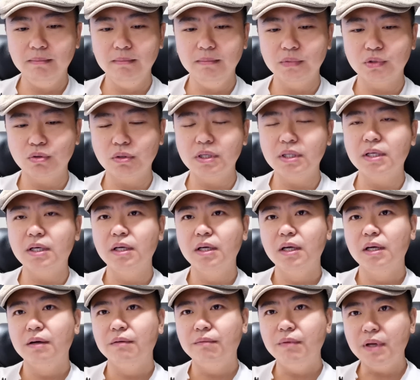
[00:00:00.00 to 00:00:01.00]
所以呢，
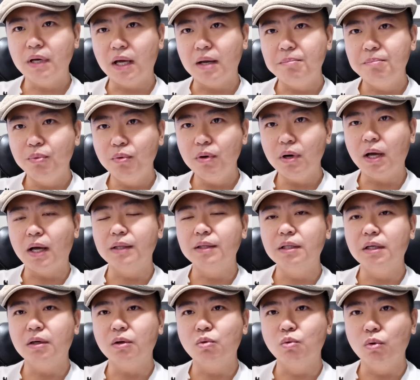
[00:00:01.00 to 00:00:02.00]
未来波兰
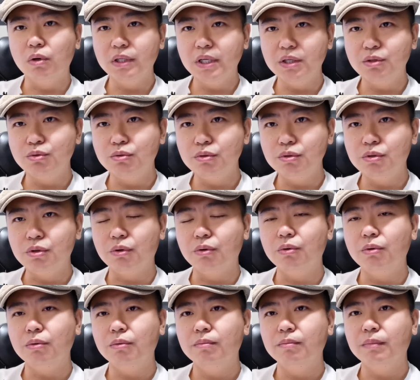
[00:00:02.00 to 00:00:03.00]
的国内需
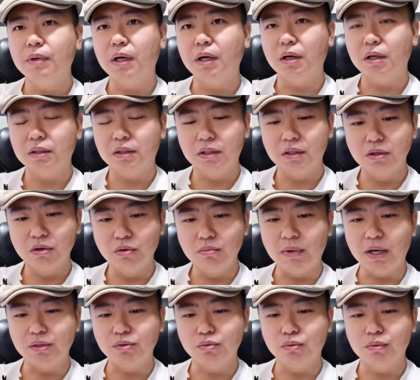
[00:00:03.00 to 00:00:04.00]
求啊能够
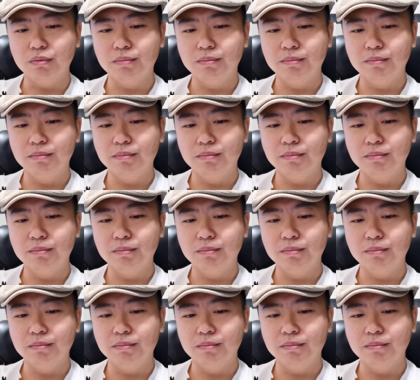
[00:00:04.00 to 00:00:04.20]
满足。